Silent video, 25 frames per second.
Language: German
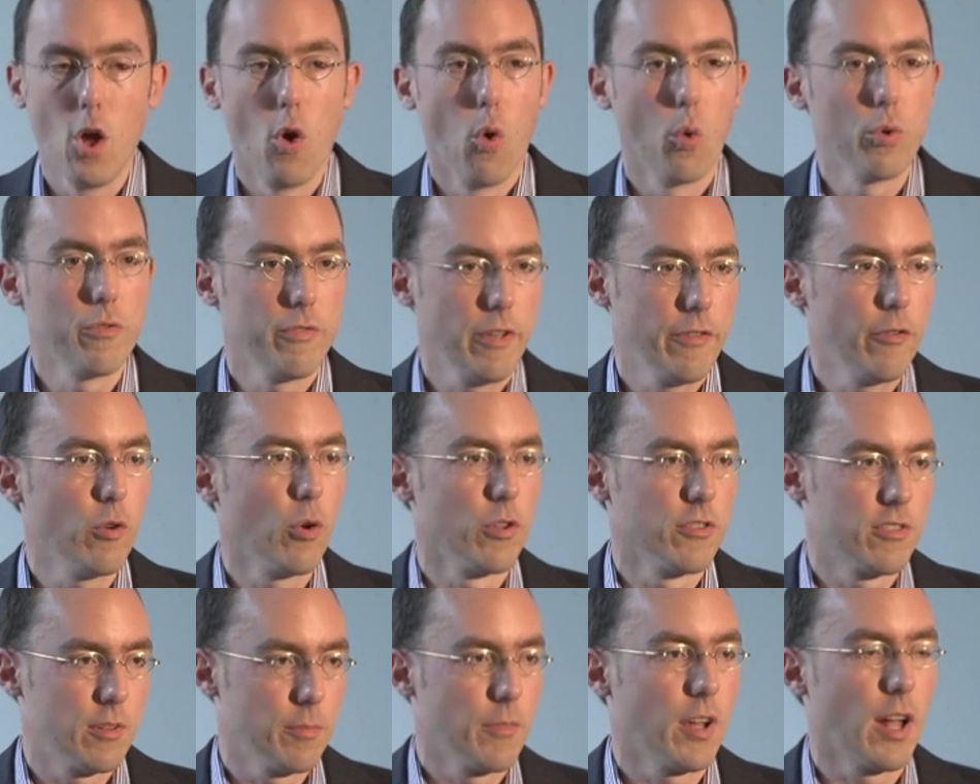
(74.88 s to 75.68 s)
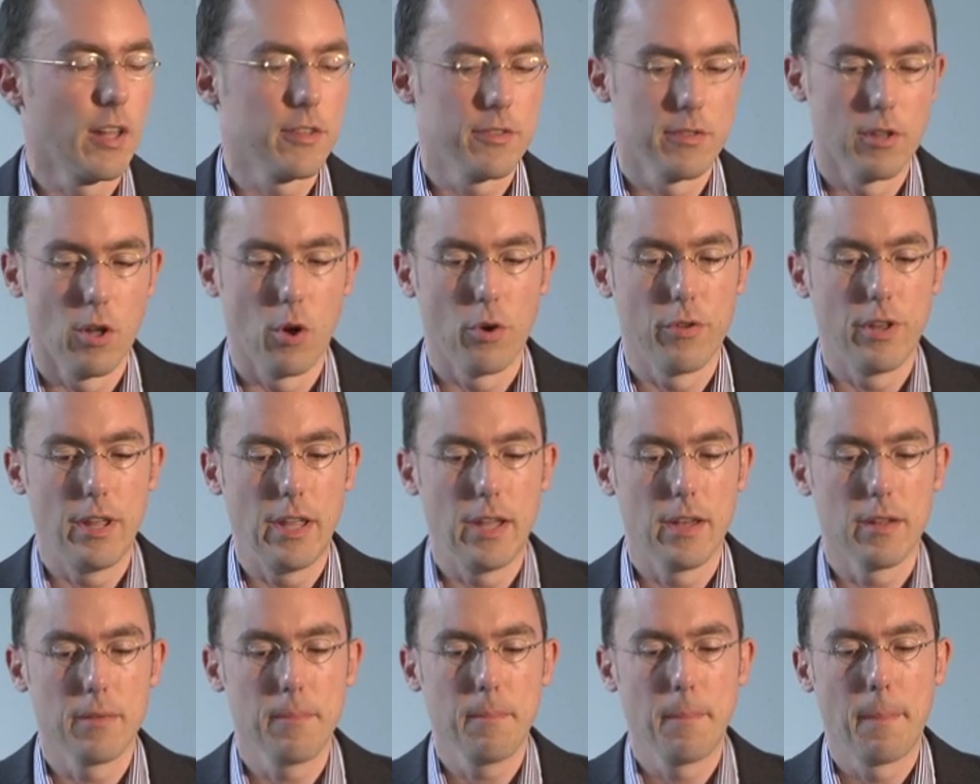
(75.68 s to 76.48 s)
und wie wir uns dem Ganzen auch
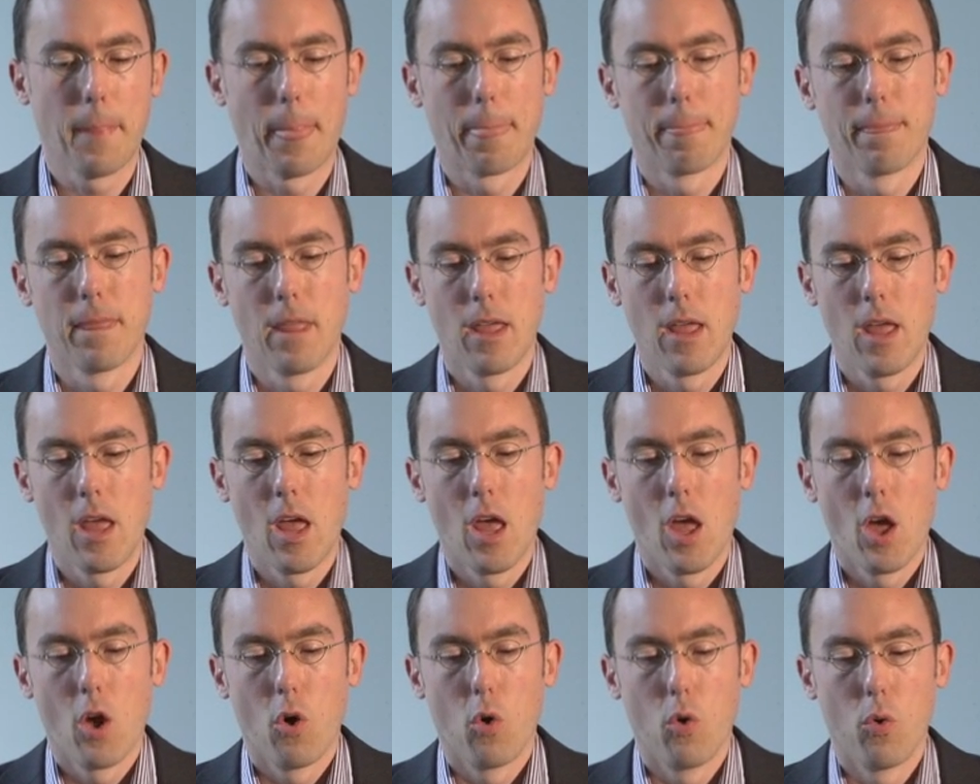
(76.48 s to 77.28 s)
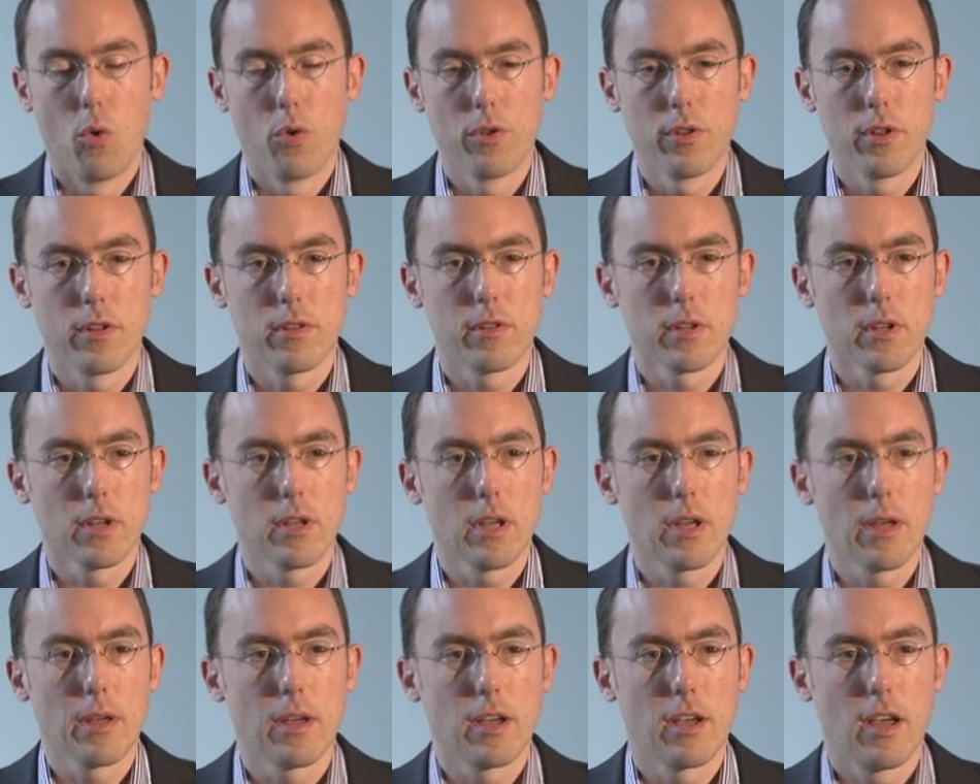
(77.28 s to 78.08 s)
nähern und
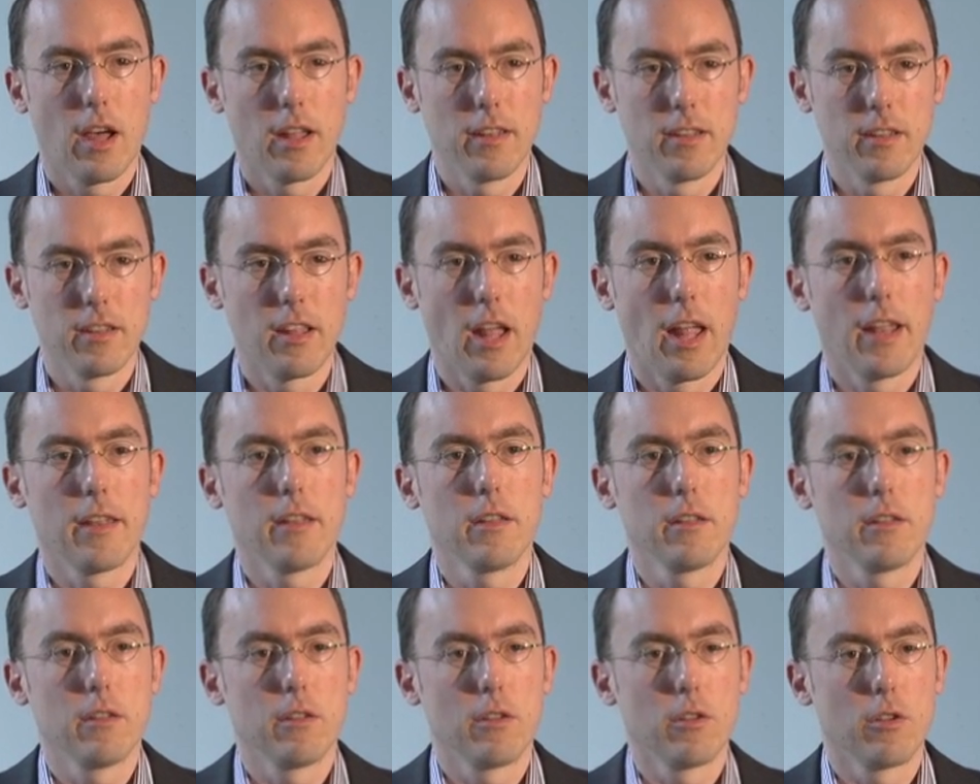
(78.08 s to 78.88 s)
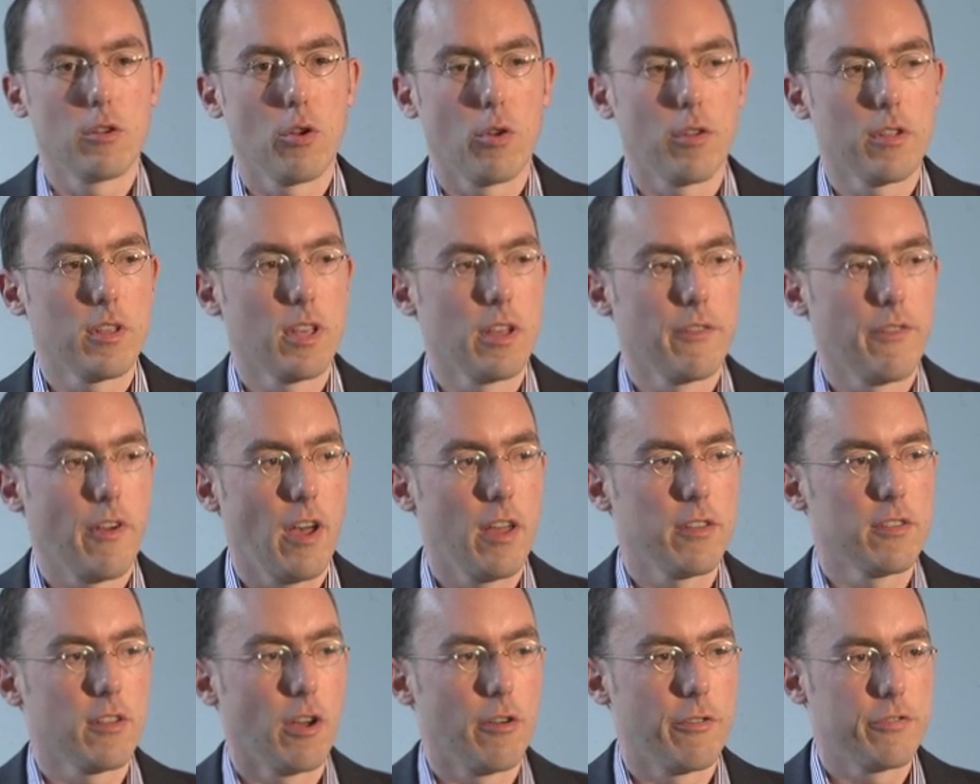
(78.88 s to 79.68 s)
äh, kann dann
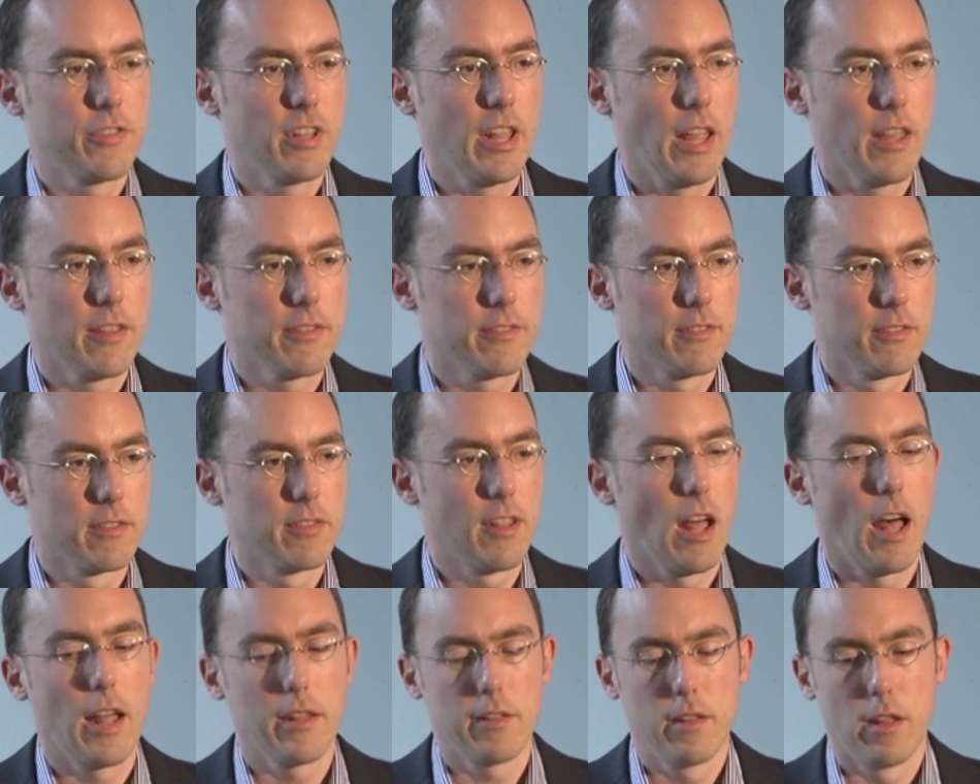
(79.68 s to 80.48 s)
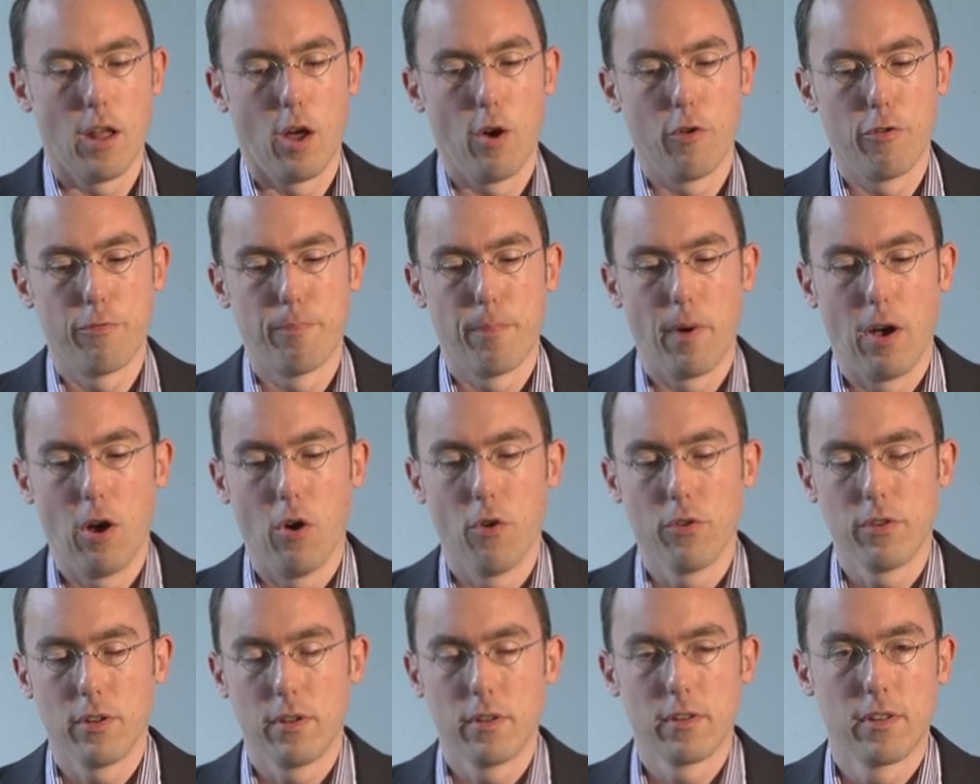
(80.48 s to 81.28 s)
glücklicherweise auf den ersten Daten
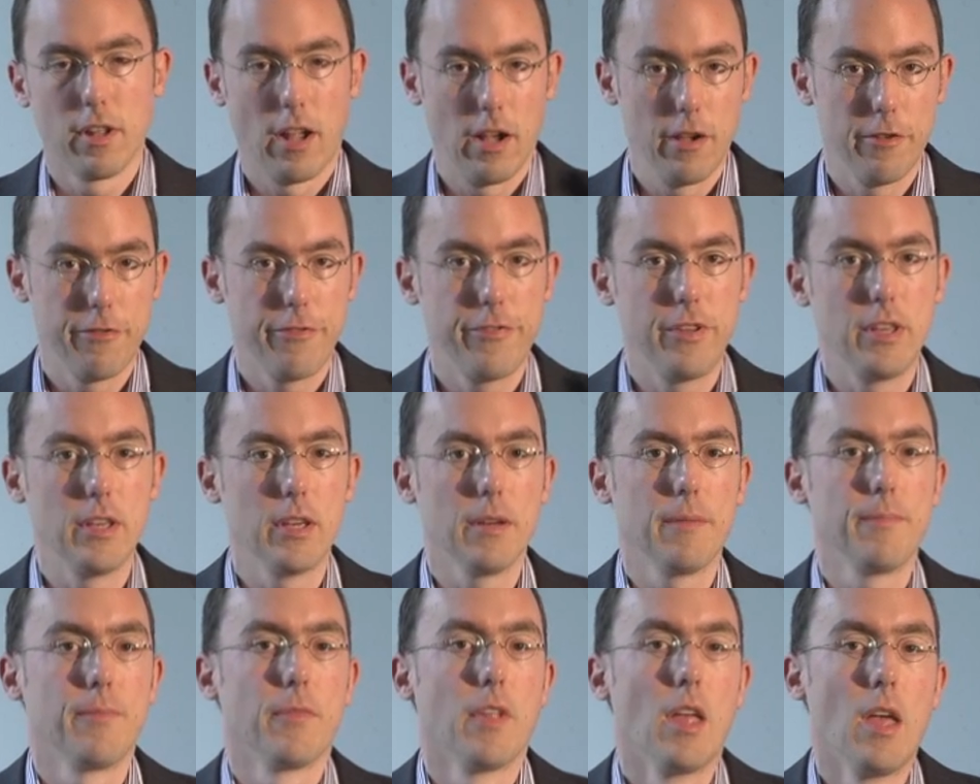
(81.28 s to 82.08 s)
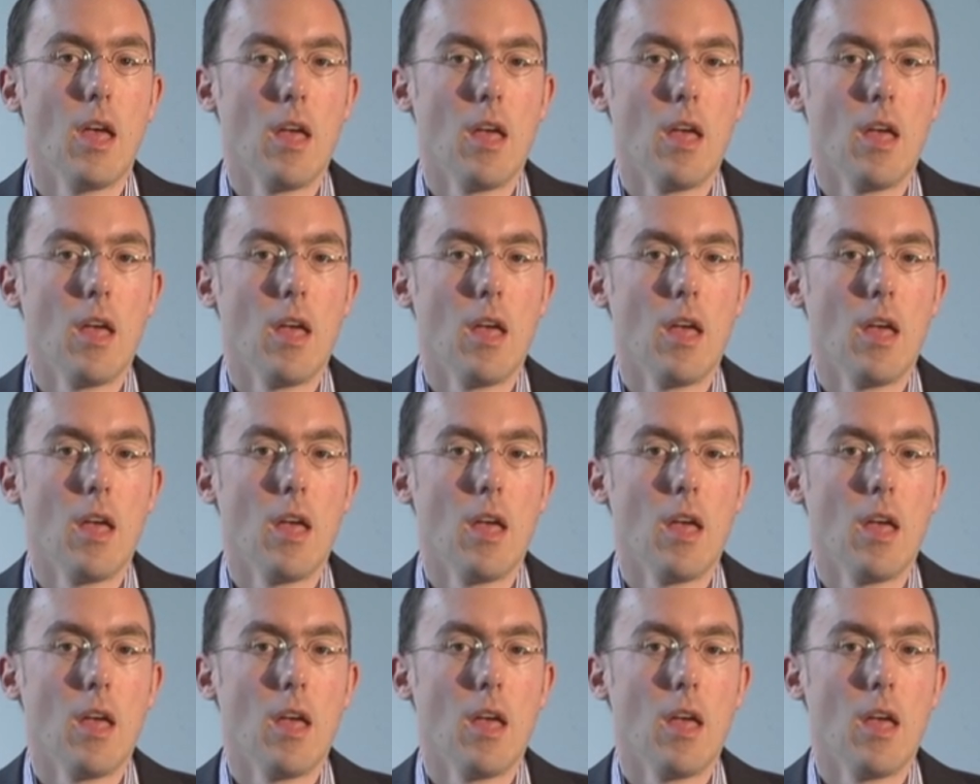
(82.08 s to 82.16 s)
aufbauen, Teil 4.